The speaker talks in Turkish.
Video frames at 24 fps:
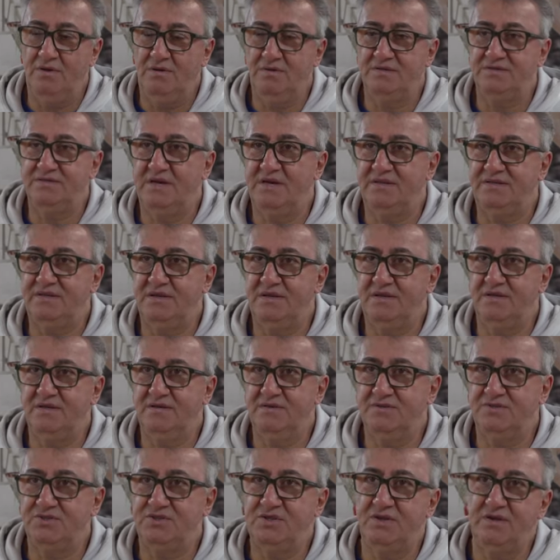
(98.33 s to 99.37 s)
Zaten
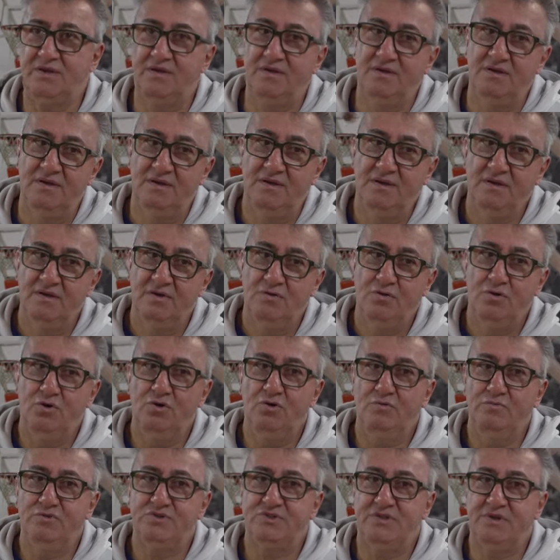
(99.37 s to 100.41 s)
işte
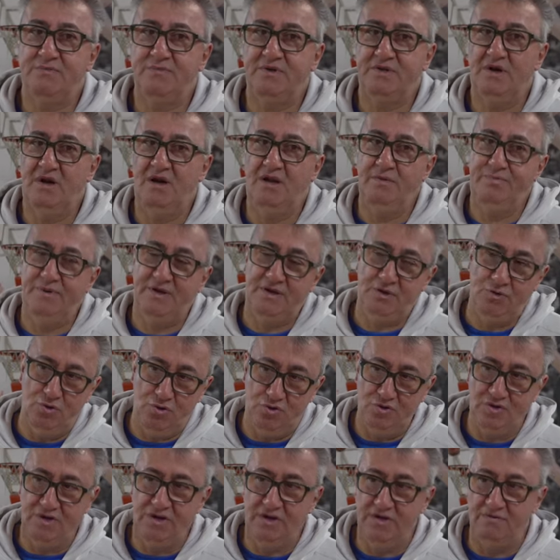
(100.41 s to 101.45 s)
önümüzde bir Alperen
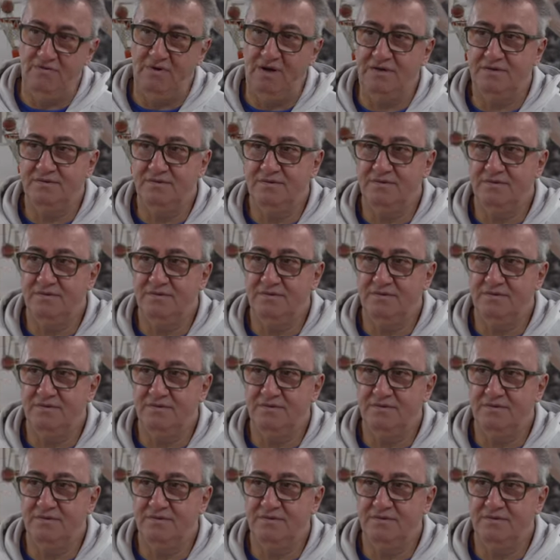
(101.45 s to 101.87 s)
örneği var.